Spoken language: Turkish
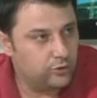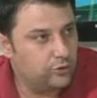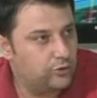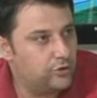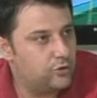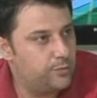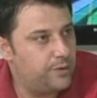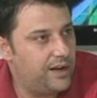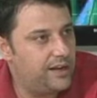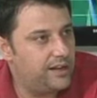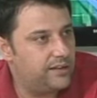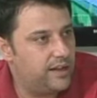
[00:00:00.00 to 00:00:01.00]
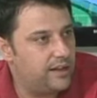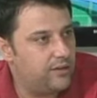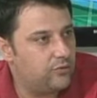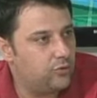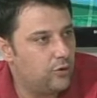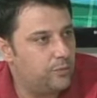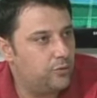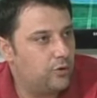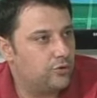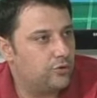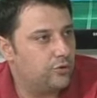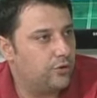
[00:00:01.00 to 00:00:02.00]
Toto Süper Lig'de top
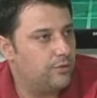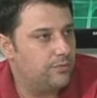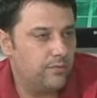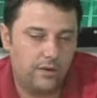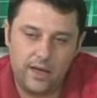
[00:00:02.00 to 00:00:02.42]
koşturuyorum.